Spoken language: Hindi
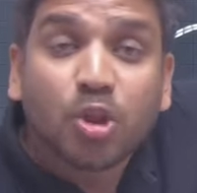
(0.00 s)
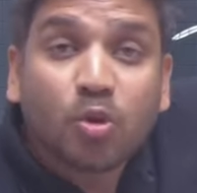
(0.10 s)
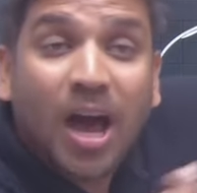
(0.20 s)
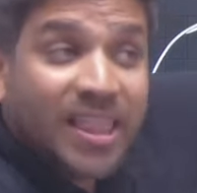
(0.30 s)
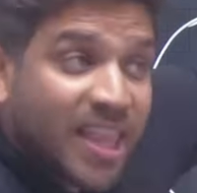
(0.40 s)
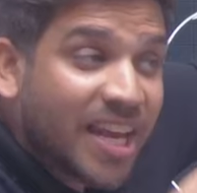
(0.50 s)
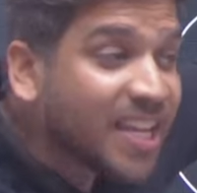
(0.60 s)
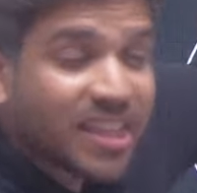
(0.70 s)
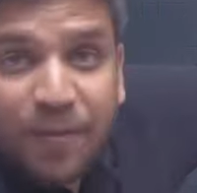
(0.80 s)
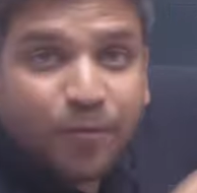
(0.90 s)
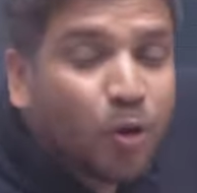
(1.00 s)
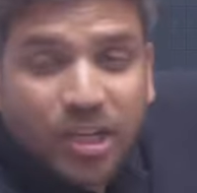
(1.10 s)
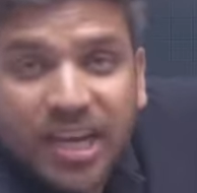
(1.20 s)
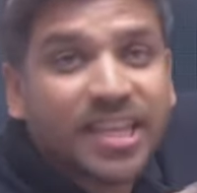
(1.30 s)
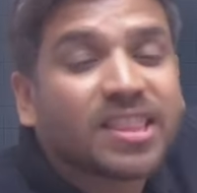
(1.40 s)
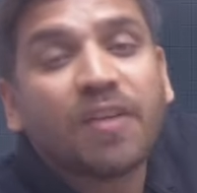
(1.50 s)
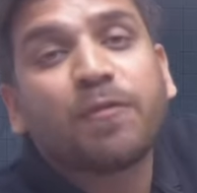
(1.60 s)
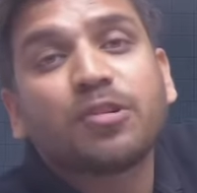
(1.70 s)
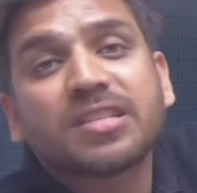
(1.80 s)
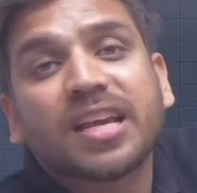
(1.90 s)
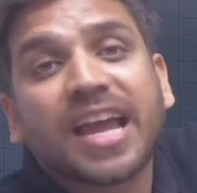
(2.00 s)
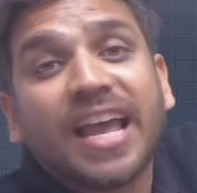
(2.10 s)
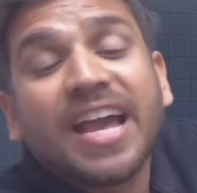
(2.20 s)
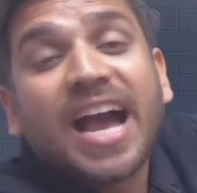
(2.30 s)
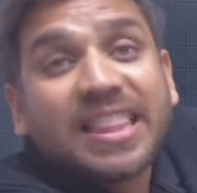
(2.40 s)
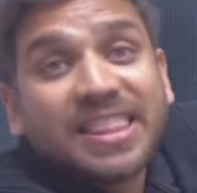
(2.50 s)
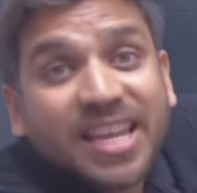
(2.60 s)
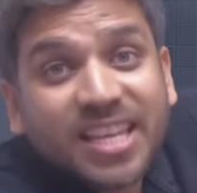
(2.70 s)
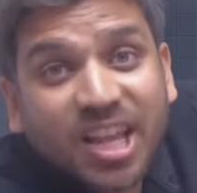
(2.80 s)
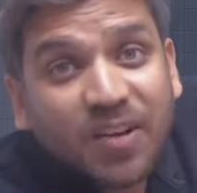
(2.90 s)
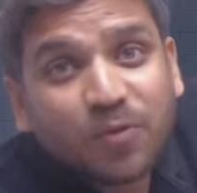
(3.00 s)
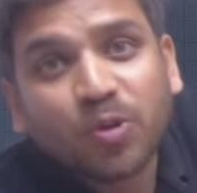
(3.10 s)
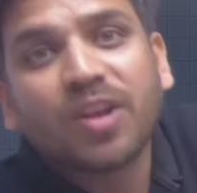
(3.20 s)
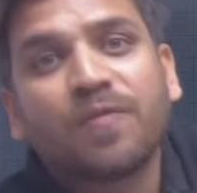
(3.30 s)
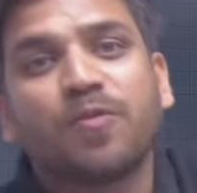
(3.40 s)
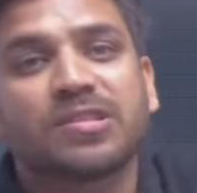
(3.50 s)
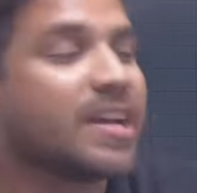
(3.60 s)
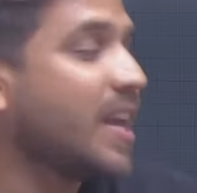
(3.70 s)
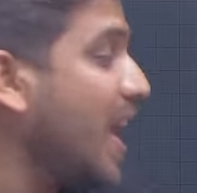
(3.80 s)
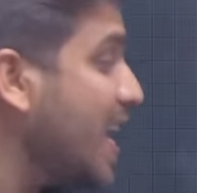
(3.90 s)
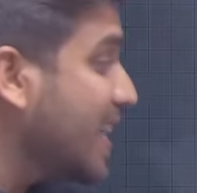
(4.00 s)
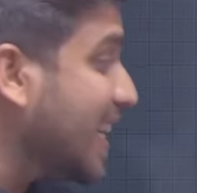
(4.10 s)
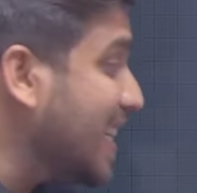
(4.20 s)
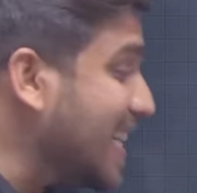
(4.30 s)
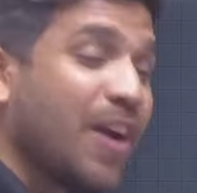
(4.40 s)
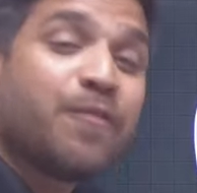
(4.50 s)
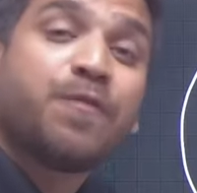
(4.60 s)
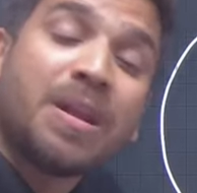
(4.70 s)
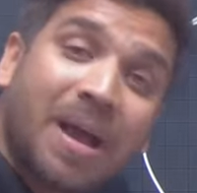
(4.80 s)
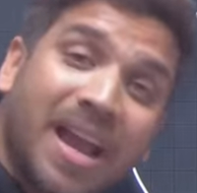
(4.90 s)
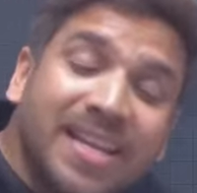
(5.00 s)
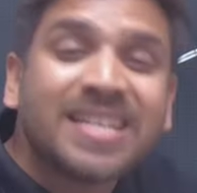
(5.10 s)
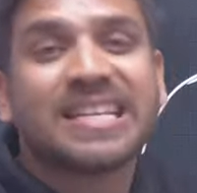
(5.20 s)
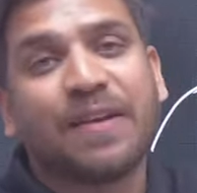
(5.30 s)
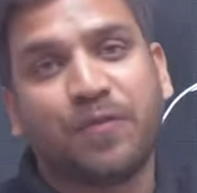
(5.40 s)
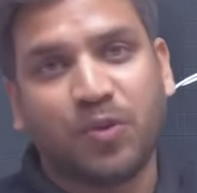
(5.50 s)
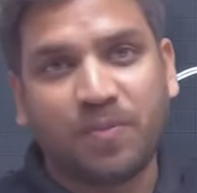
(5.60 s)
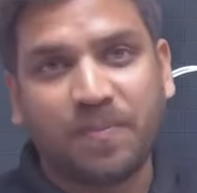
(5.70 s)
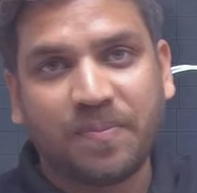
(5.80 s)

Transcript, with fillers: तो अंदर की तरफ टोटल कितना फोर्स लग रहा है अंदर की तरफ टोटल फोर्स लग रहा है दैट इज एफ वन माइनस एफ टू